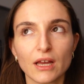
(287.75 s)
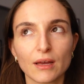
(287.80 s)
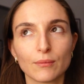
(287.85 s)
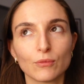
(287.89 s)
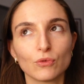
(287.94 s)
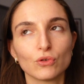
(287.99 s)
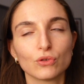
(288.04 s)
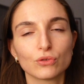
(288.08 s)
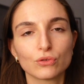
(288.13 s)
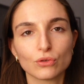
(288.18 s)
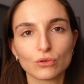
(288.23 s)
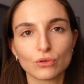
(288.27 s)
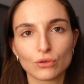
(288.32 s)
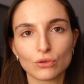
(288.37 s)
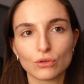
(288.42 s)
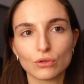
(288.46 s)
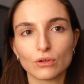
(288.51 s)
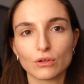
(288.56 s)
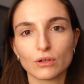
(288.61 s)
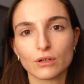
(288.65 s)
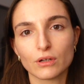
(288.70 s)
è
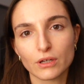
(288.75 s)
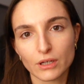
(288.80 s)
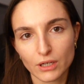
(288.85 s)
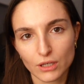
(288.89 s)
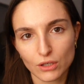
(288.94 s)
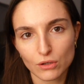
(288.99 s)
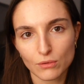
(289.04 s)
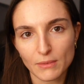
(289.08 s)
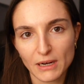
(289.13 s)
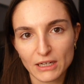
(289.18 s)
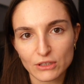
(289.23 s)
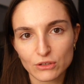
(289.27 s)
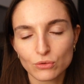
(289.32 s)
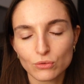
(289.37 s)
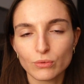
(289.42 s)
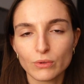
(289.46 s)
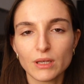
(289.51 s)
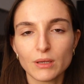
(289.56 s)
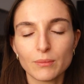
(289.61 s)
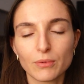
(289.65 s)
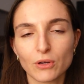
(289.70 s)
molto rinomato
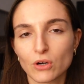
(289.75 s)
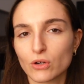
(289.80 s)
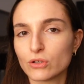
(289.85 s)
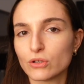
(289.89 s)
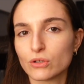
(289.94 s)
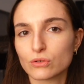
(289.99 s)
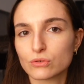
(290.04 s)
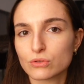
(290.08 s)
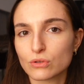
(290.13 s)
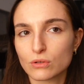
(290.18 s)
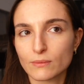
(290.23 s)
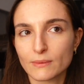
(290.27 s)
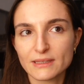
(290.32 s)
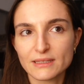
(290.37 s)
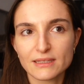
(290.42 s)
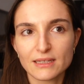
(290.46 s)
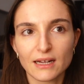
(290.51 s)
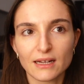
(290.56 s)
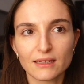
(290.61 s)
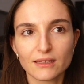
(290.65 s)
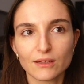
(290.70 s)
qui, però io non sono mai
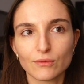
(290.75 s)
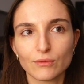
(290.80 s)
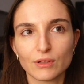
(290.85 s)
stata,